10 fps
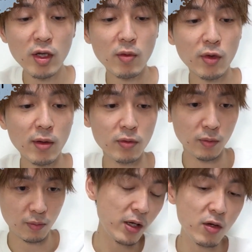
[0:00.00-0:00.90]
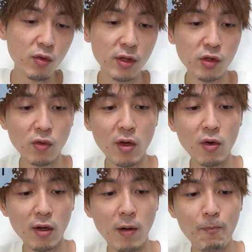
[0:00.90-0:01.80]
チョコレートも多分、いろ
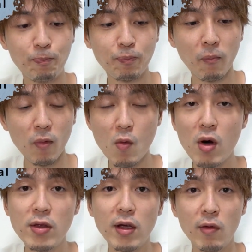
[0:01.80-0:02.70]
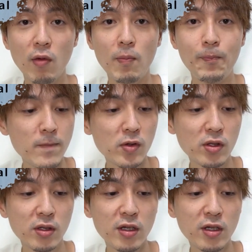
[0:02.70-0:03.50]
んなチョコあんのかな？わかんないけど。